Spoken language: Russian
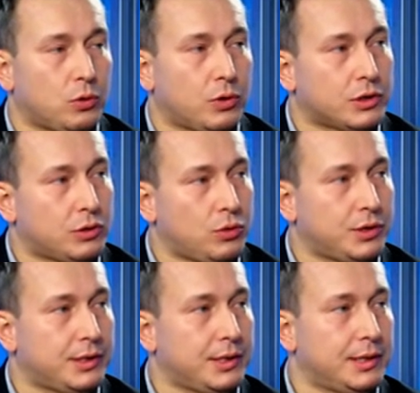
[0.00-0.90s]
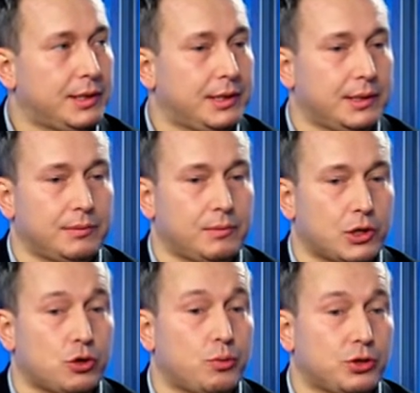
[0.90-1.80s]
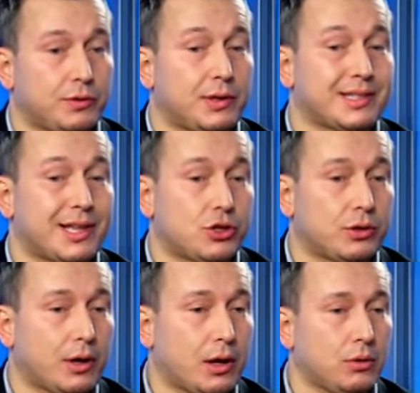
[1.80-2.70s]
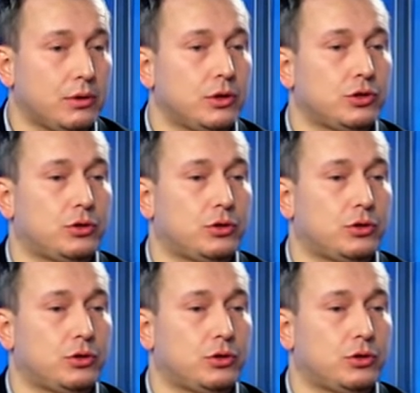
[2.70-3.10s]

много злости, и наше общество достаточно холодное,